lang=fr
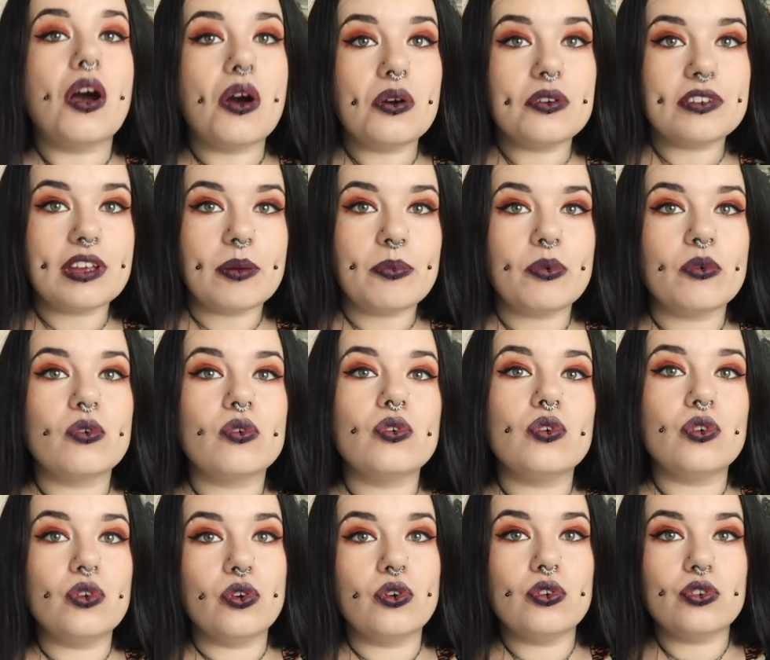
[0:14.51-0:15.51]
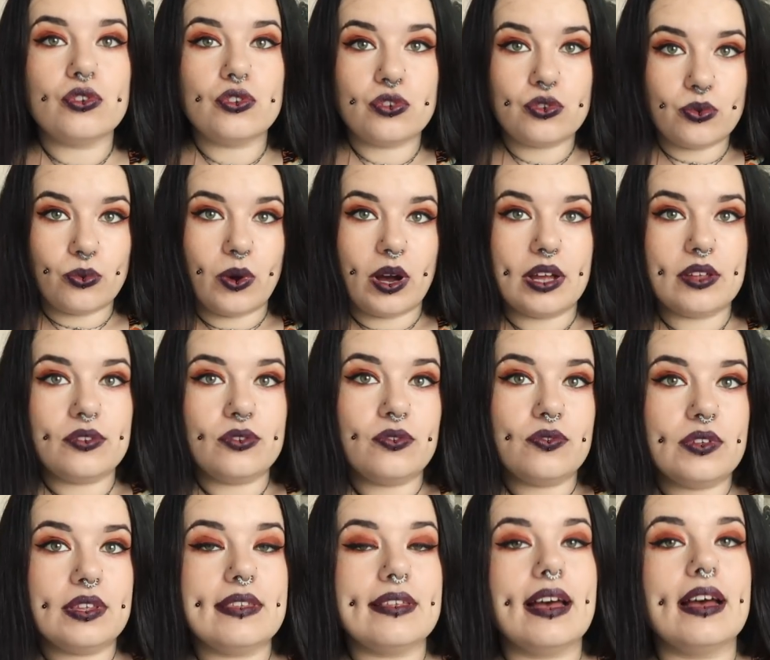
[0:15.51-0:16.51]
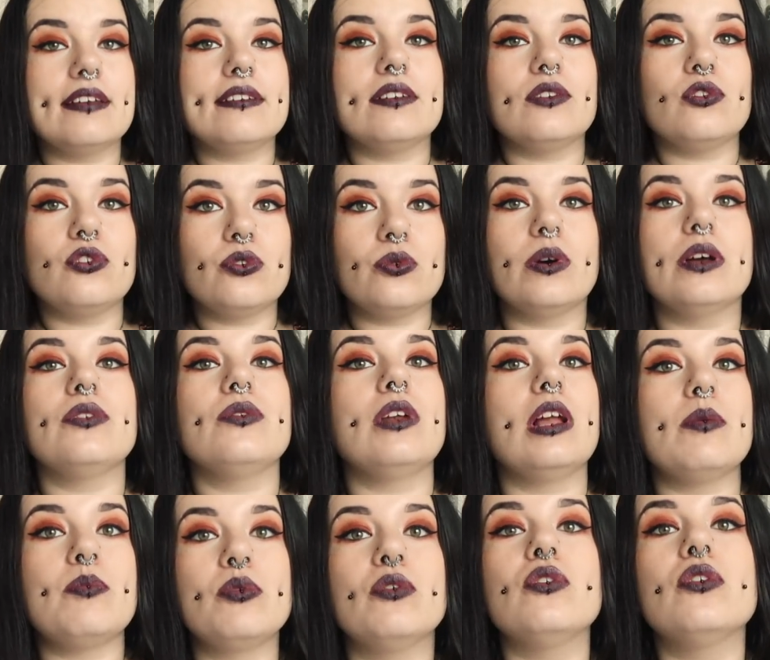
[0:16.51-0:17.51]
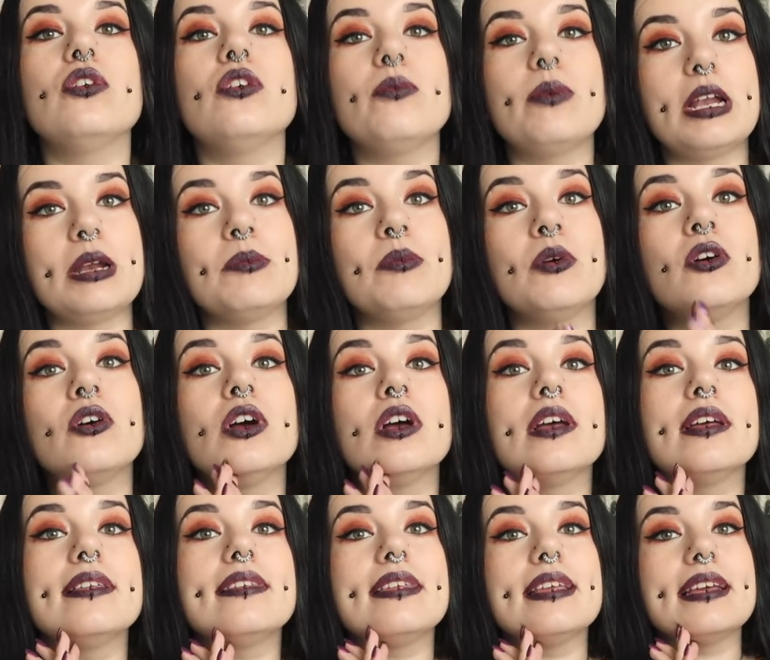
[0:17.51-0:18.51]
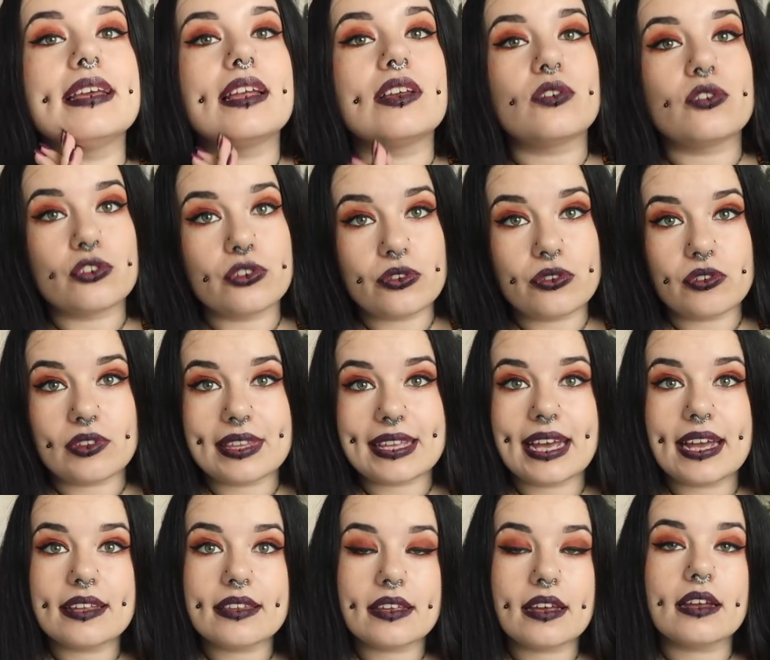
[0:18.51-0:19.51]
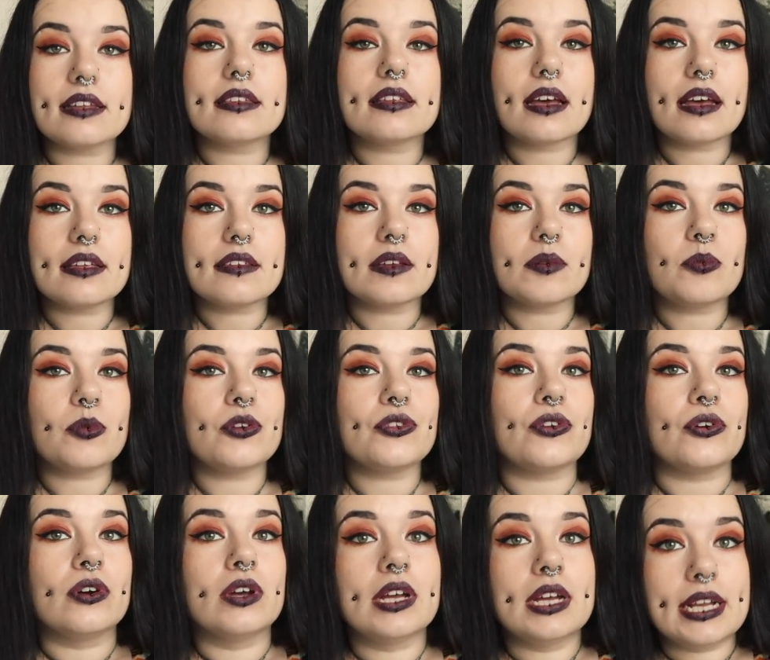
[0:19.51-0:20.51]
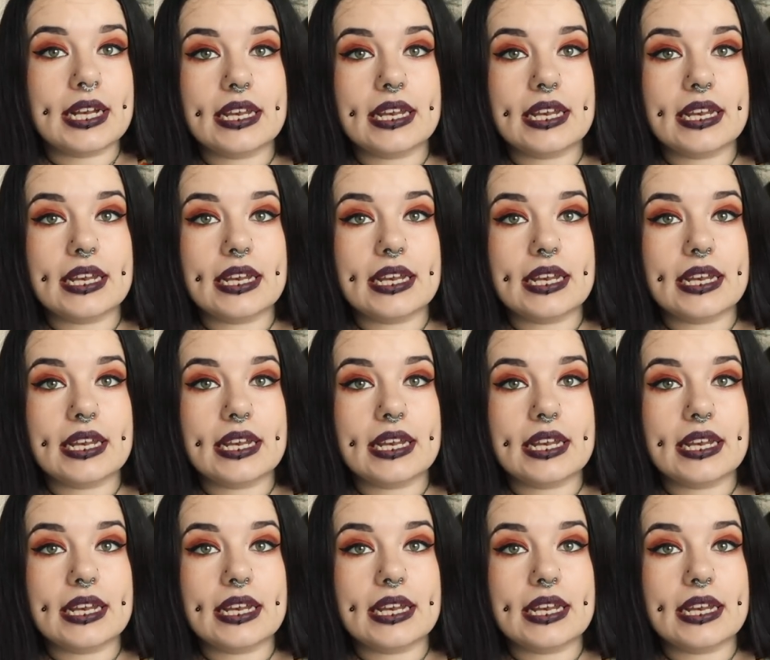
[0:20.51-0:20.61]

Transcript: Au Japon, le soin du visage et le soin de la peau globalement, c'est quelque chose de très très très important.